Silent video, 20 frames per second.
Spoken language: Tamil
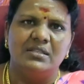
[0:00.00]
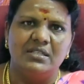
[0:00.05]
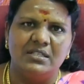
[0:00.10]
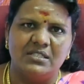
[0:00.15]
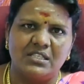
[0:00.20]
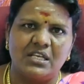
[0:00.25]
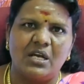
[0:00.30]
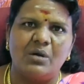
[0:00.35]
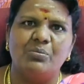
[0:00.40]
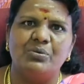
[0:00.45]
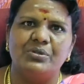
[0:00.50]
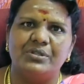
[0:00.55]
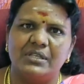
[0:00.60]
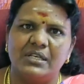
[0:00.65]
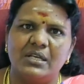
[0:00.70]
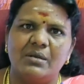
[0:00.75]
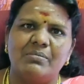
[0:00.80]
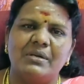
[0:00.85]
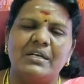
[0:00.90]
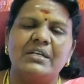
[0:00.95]
திசா
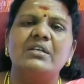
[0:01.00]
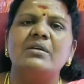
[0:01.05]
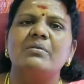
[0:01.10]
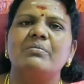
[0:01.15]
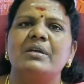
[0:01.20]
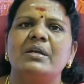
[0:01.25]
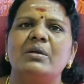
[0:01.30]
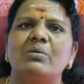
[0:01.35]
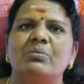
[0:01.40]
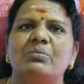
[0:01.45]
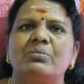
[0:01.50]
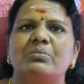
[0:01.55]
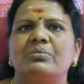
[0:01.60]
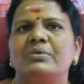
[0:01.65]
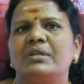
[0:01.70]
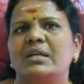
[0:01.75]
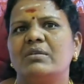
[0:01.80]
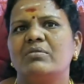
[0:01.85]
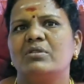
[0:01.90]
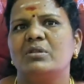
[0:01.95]
புத்திகள் மட்டுமே
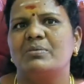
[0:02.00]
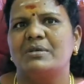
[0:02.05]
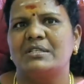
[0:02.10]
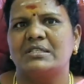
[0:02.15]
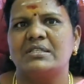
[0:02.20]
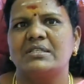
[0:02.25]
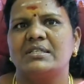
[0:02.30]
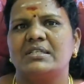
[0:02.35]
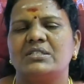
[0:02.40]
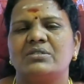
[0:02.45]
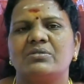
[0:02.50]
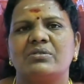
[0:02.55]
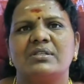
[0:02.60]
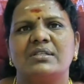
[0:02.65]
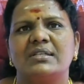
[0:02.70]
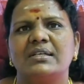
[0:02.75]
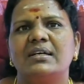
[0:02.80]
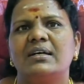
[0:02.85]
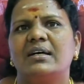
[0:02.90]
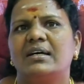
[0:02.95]
எழுபது பர்சன்டேஜ்
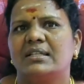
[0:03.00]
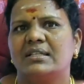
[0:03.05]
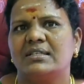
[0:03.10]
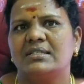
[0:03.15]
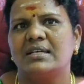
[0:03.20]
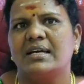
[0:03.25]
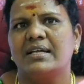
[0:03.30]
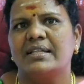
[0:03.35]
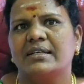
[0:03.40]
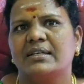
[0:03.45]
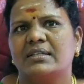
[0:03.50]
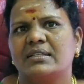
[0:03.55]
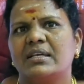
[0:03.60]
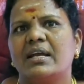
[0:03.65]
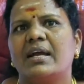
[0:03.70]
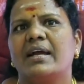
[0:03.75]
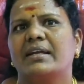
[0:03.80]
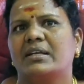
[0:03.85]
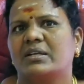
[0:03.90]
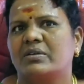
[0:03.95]
வந்து அந்த
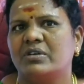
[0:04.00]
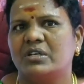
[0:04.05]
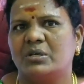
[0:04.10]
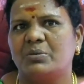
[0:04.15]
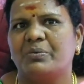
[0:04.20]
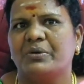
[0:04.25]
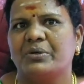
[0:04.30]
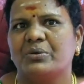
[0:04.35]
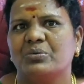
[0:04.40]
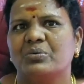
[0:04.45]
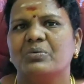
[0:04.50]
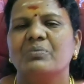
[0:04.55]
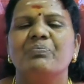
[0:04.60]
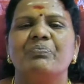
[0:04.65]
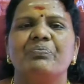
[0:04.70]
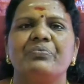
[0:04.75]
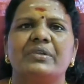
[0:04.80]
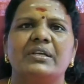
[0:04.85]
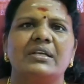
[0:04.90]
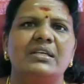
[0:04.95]
ஜாதகத்தை ஆக்டிவேட் பண்ணும்
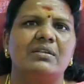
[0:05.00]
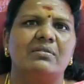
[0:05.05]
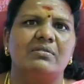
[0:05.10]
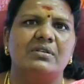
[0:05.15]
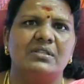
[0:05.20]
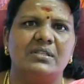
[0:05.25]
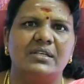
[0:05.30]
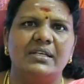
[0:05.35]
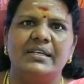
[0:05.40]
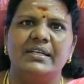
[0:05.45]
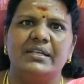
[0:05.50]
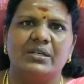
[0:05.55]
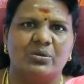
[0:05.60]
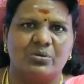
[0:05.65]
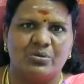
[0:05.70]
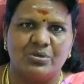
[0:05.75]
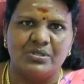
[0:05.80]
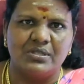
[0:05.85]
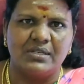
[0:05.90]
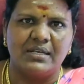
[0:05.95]
இதை வந்து
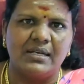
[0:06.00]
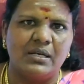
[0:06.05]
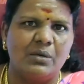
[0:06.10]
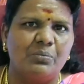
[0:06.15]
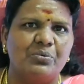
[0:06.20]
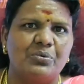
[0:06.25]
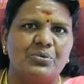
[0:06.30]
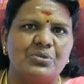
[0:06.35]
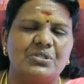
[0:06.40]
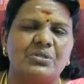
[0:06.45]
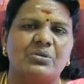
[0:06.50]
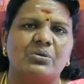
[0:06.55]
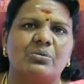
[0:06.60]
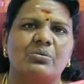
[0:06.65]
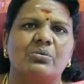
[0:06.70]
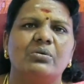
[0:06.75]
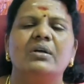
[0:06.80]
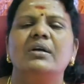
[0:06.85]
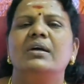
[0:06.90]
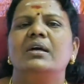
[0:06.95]
நீங்கள் கொஞ்சம் நல்லா
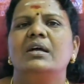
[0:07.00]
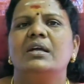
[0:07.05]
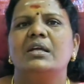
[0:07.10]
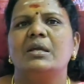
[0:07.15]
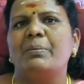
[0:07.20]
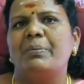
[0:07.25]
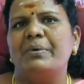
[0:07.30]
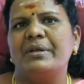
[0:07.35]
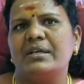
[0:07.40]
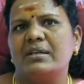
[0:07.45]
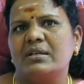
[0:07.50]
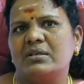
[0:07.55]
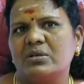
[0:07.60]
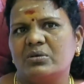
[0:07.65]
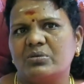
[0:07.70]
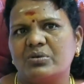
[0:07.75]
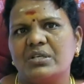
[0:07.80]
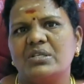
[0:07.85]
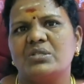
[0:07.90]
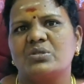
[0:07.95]
புரிஞ்சுக்கணும் இப்படி
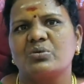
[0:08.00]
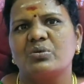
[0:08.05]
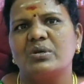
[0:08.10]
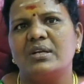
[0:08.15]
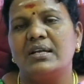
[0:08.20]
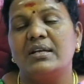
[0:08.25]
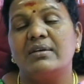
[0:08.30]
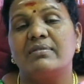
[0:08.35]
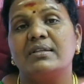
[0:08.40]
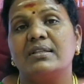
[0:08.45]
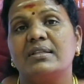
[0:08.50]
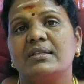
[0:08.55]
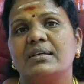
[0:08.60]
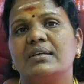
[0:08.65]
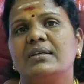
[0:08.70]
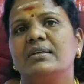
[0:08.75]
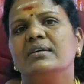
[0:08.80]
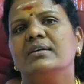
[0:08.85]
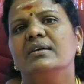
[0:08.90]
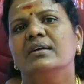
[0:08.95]
இருக்கக்கூடிய சூழலில்
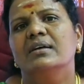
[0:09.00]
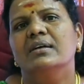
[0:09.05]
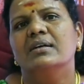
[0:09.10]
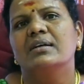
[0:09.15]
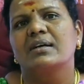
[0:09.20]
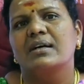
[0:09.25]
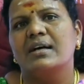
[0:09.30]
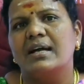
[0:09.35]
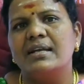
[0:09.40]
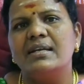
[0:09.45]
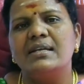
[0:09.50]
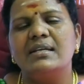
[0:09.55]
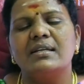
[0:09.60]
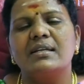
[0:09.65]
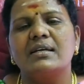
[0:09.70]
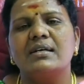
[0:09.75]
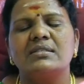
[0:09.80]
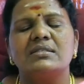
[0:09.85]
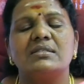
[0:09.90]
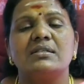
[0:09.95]
வந்து
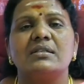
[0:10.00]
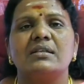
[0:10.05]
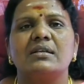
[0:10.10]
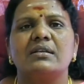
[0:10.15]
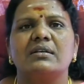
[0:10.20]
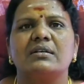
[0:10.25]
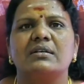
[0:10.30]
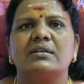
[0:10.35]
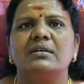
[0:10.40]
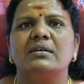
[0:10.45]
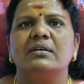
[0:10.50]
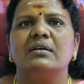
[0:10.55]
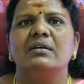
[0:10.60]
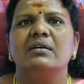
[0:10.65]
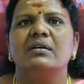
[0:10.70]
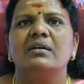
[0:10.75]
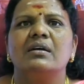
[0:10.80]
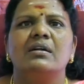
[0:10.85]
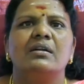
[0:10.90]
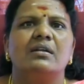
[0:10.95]
கன்னிராசினருக்கு
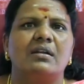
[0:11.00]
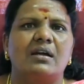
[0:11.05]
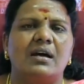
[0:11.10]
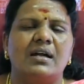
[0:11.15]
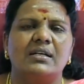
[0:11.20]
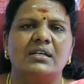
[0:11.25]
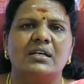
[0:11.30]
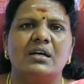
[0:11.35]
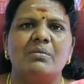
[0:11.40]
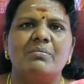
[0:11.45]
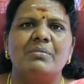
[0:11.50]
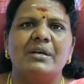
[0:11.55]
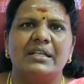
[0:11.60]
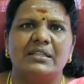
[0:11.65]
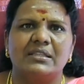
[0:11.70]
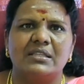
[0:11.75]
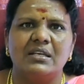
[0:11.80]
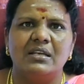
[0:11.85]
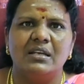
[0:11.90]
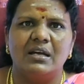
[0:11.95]
நான்காம்
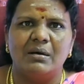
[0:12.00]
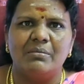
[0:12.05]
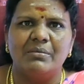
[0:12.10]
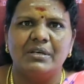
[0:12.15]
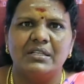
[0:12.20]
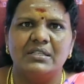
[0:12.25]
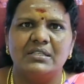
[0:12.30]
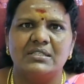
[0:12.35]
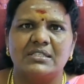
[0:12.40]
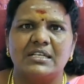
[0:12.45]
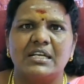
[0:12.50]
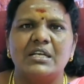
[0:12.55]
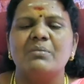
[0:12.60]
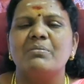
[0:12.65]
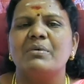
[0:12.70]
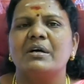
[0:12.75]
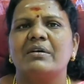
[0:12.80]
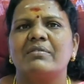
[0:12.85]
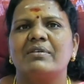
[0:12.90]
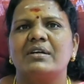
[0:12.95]
இடத்தில் அமர்ந்த சனி
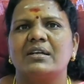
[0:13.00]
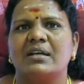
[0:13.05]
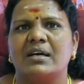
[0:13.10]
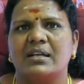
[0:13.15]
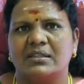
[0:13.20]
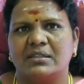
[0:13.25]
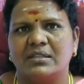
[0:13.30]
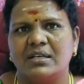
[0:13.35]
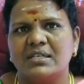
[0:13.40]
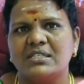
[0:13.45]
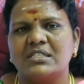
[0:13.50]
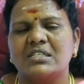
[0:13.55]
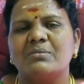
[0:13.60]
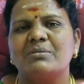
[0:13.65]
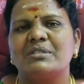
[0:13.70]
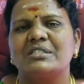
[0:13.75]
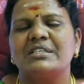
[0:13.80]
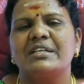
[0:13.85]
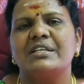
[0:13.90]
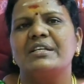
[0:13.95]
பகவான்
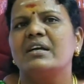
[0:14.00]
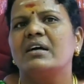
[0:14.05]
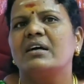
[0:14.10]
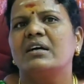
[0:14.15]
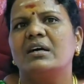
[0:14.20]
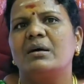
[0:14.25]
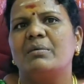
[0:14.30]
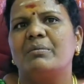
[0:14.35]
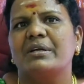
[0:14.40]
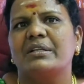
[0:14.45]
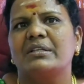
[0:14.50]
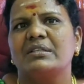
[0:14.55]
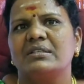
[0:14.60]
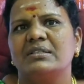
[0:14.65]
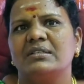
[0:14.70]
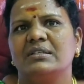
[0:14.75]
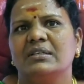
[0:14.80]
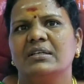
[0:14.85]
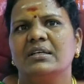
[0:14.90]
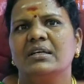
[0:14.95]
அர்த்தாஷ்டம சனியாக அமர்ந்து